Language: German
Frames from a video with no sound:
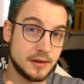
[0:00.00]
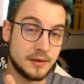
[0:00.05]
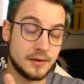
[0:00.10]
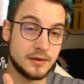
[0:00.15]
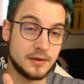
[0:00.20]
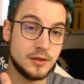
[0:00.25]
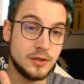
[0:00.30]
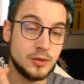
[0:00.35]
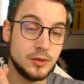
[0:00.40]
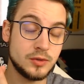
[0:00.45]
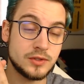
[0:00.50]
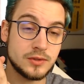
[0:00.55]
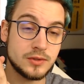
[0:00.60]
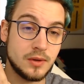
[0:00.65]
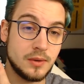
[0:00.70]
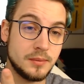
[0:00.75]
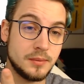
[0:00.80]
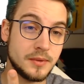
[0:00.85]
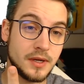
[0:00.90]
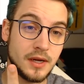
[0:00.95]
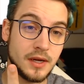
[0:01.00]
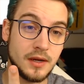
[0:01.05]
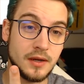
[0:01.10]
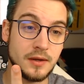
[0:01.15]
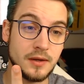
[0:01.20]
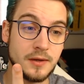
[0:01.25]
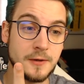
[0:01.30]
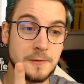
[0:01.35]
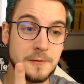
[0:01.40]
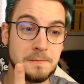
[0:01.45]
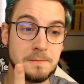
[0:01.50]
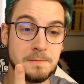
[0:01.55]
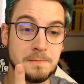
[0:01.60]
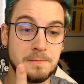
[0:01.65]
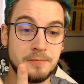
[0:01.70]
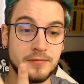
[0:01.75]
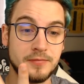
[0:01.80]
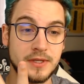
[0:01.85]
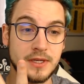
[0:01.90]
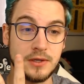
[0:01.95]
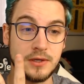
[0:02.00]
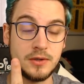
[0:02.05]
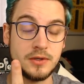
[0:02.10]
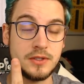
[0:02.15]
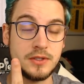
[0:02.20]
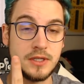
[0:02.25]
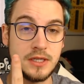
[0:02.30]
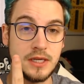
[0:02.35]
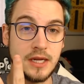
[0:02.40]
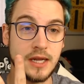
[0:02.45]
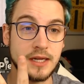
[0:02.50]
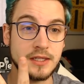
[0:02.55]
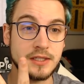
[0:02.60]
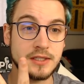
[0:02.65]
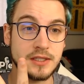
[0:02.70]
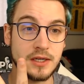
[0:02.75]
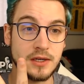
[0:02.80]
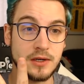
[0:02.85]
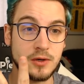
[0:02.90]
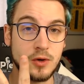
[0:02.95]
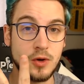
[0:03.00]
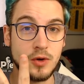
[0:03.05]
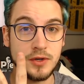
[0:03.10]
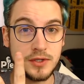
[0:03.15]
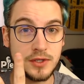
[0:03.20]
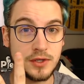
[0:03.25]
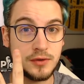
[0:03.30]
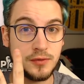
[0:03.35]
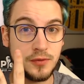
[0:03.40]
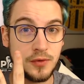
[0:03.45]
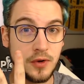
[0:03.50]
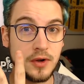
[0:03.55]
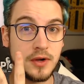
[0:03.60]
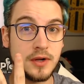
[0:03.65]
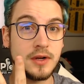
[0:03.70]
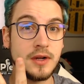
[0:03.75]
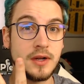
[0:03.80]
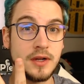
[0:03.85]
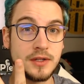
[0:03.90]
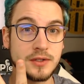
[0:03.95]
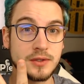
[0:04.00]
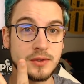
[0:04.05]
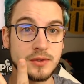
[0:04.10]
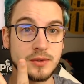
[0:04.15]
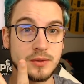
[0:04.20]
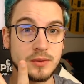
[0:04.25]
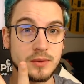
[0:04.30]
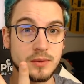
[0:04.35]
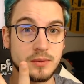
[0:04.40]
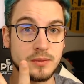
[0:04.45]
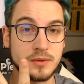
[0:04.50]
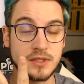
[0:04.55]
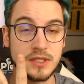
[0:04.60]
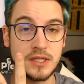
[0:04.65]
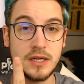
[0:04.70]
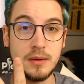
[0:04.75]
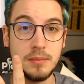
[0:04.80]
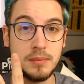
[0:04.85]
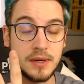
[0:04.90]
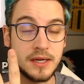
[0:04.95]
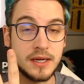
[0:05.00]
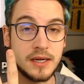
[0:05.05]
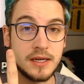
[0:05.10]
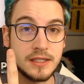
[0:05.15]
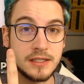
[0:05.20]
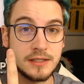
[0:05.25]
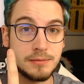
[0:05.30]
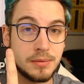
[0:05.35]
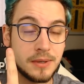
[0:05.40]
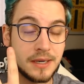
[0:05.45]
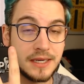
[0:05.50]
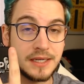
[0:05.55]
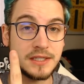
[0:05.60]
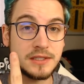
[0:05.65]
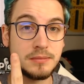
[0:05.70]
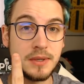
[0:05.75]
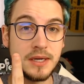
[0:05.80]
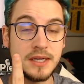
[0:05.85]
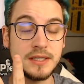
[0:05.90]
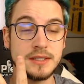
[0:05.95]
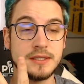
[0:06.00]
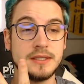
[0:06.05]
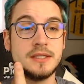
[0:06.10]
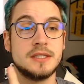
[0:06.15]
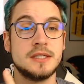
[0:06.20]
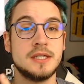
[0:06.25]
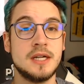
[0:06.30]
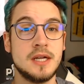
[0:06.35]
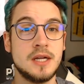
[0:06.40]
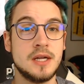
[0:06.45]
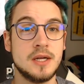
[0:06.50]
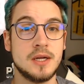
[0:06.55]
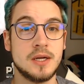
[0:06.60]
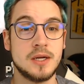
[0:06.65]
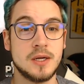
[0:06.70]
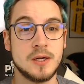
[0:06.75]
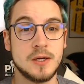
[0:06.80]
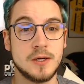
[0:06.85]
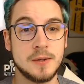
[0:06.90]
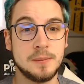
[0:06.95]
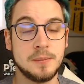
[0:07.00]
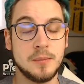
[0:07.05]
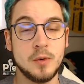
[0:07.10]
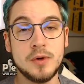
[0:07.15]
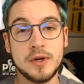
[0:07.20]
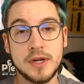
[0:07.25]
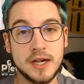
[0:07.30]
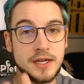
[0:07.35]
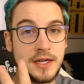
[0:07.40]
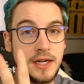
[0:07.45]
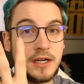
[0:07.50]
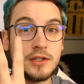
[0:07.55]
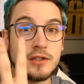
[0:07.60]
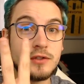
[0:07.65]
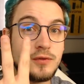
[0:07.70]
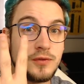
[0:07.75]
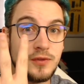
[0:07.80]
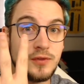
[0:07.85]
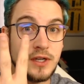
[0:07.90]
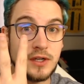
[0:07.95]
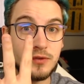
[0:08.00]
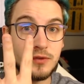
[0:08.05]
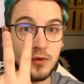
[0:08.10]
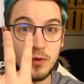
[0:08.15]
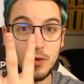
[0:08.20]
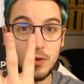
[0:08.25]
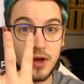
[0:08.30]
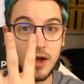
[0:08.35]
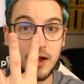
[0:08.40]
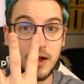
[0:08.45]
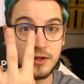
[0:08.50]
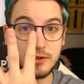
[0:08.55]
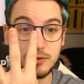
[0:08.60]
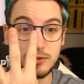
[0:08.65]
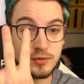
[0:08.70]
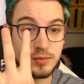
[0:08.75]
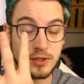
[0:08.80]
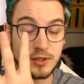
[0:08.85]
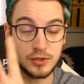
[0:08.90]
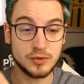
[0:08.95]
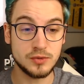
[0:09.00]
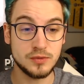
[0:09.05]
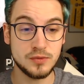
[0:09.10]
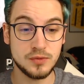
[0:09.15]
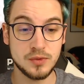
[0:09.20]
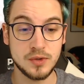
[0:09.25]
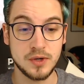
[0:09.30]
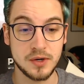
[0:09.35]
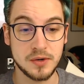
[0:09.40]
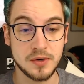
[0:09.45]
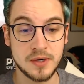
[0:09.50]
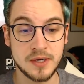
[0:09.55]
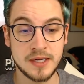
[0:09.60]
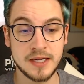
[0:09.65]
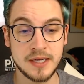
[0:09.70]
News kommen da, ähm, dann noch die extra Content-Folgen, also so Singleplayer-Let's Plays meistens. Ähm, und halt alles viel früher, also zwei Stunden früher noch.